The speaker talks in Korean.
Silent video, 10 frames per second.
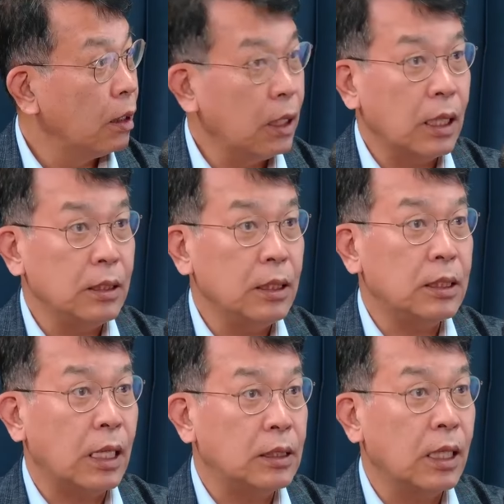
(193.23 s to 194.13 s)
그러니까 이
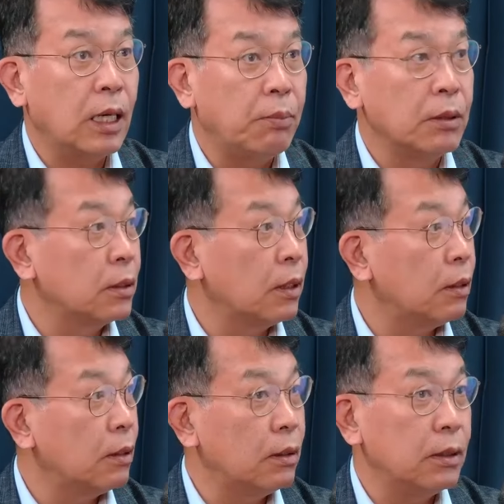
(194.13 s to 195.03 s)
자체가
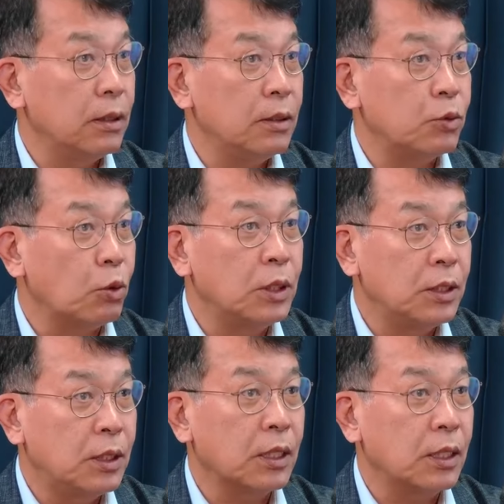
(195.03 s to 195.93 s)
벌써 이
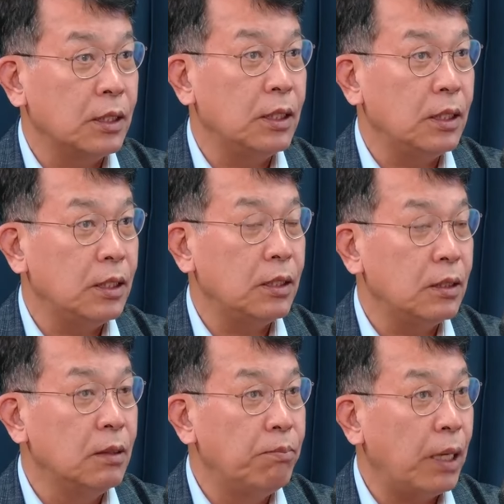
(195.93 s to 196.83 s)
조직적인
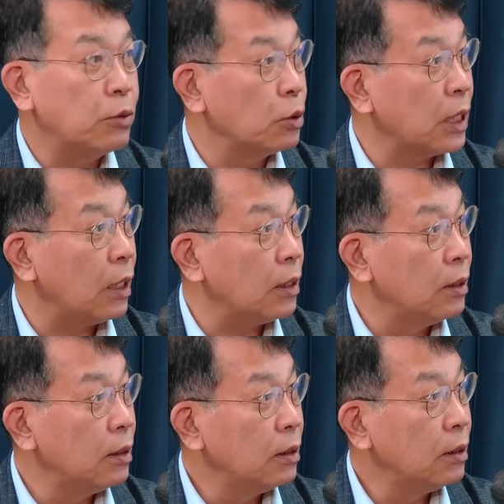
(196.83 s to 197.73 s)
이 은폐 조작
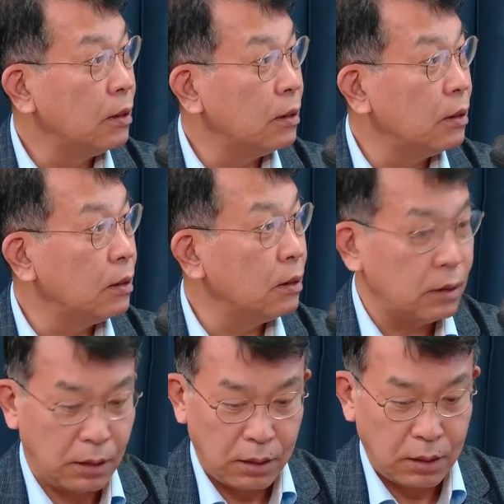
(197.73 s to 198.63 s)
네.
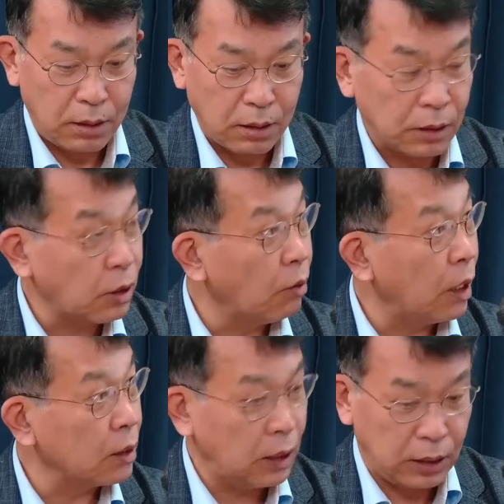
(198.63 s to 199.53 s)
어, 예, 정황 이렇게 아니냐.
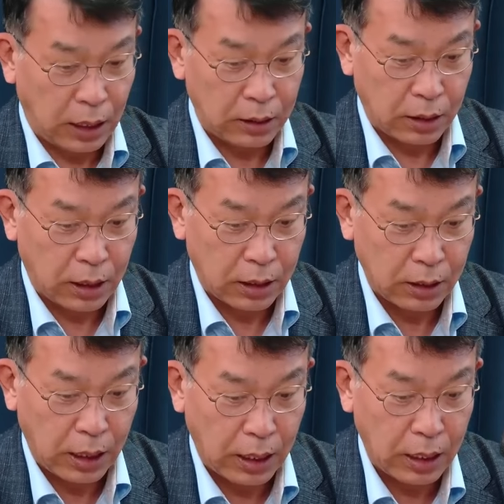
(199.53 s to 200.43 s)
정황들이 다
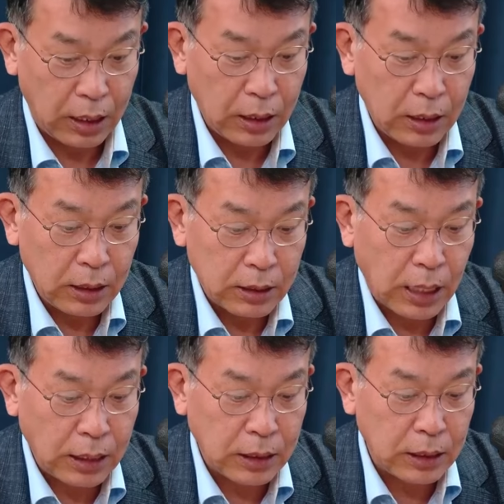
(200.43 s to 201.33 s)
드러나는데
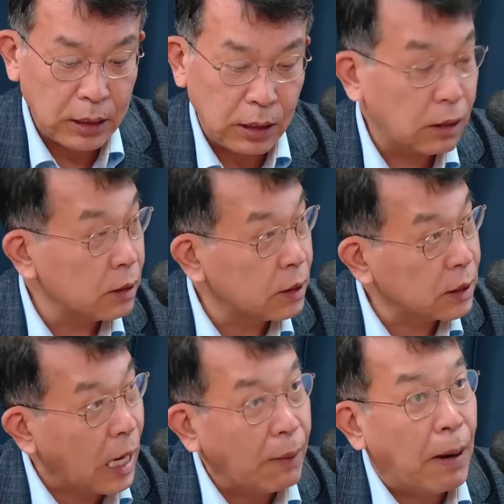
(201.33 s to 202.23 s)
사실은 이런 것들
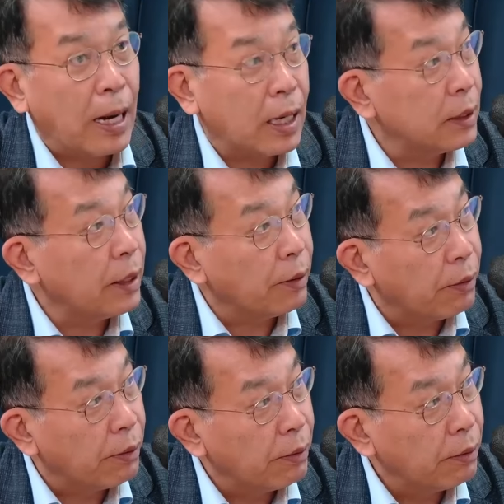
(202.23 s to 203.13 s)
다 봐야
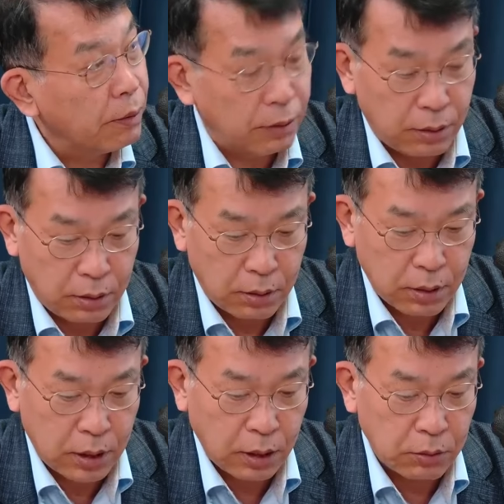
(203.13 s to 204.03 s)
돼요. 음. 어
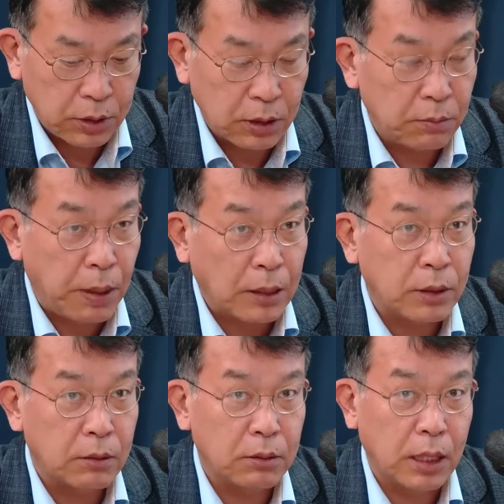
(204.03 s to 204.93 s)
그리고 지금
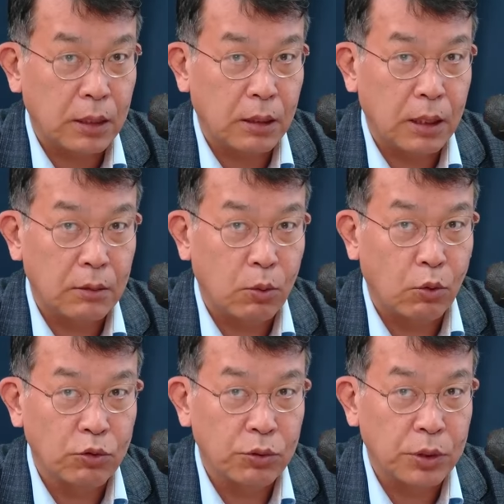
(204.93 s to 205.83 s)
박정원 대령하고
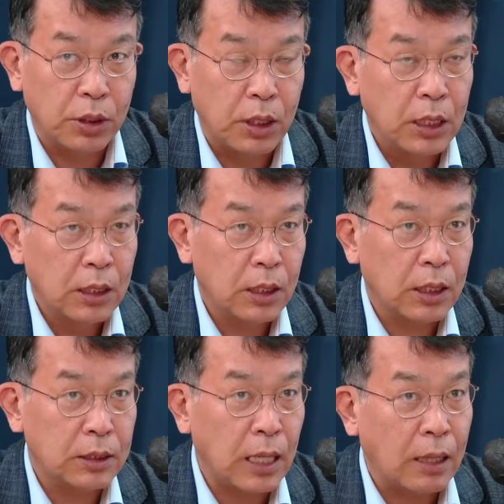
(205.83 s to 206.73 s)
공수처
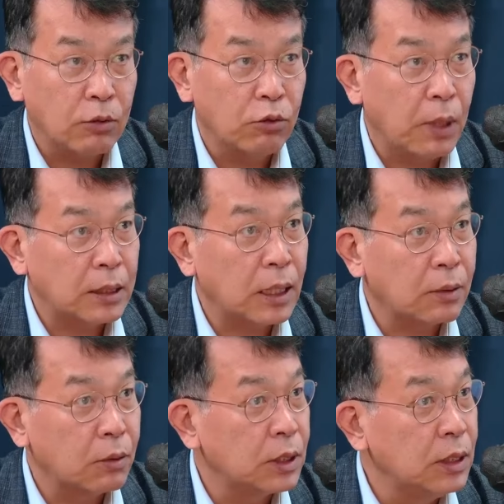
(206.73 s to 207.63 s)
이렇게
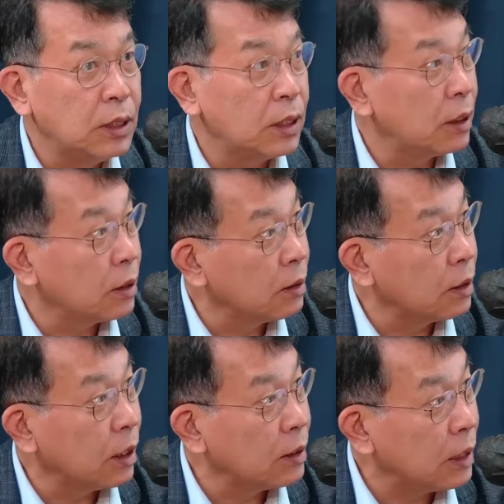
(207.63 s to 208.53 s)
쌍두마차로 진실에
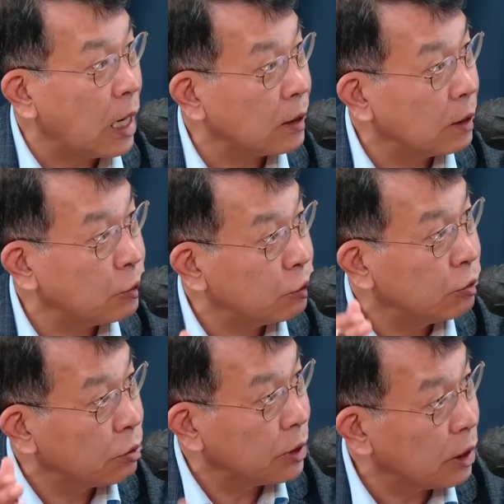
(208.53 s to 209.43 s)
접근하는 양대
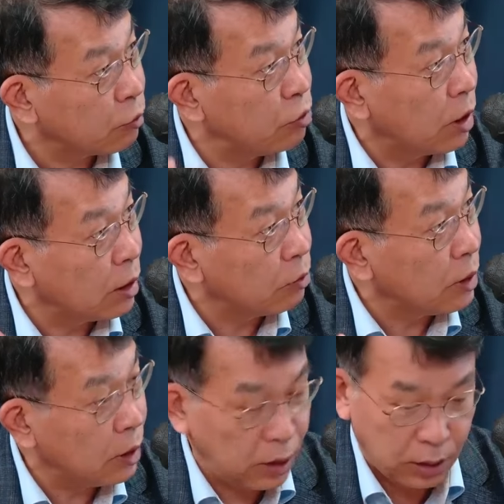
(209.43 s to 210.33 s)
축으로 이게 굴러가고
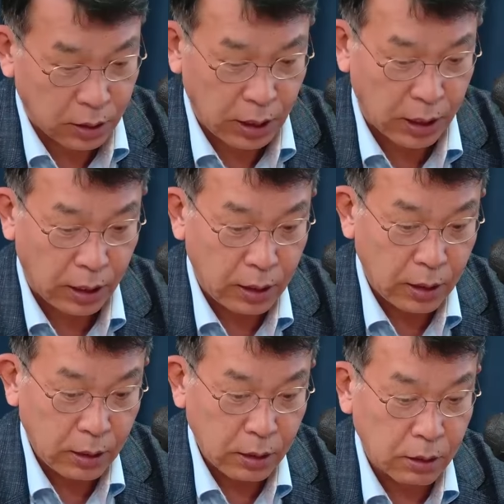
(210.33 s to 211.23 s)
네네. 네. 있는데
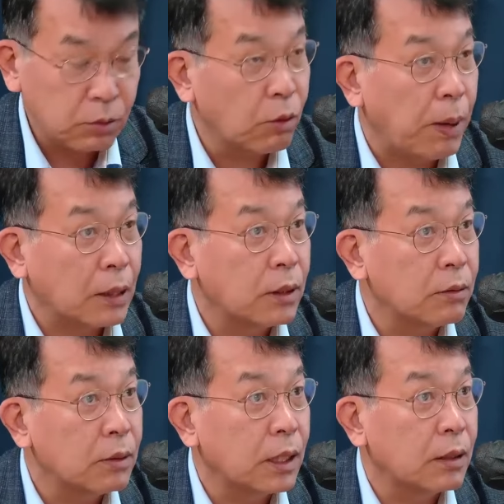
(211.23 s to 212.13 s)
이건 또
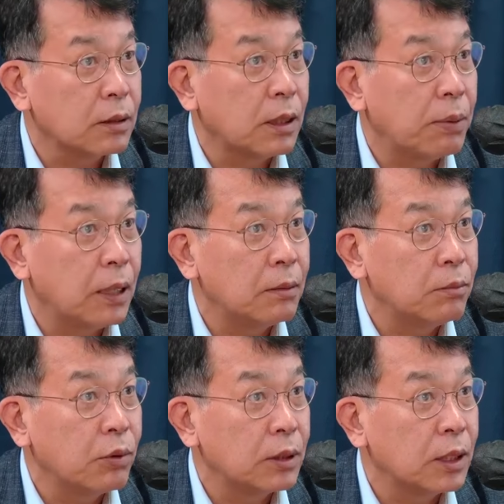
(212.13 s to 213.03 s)
박정원 대령
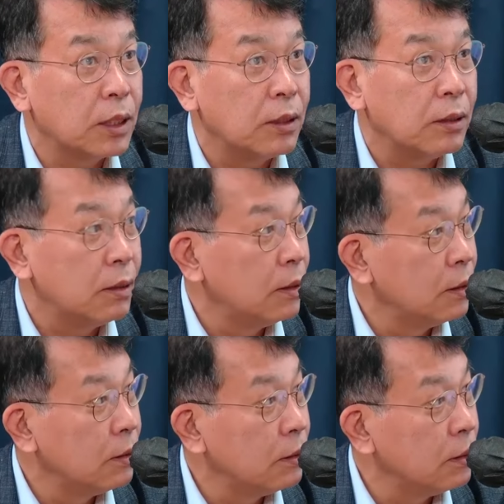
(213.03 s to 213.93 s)
재판부에서 이거
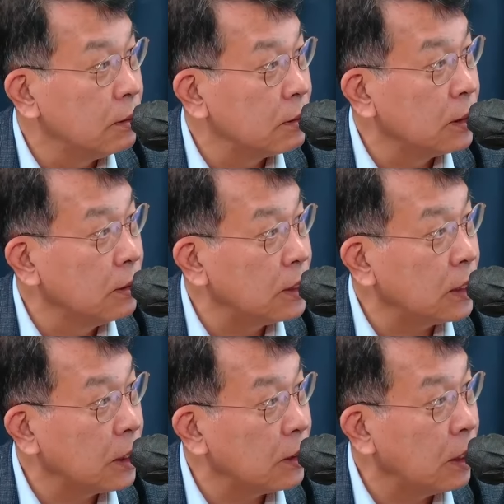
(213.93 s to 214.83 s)
음. 어 증거
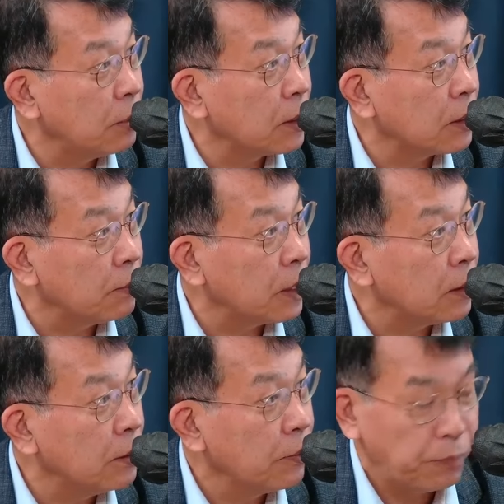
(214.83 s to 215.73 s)
채택을 해버렸단
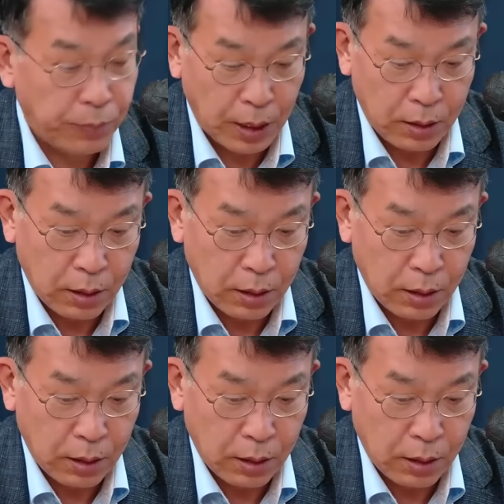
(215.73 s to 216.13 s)
말이에요. 네.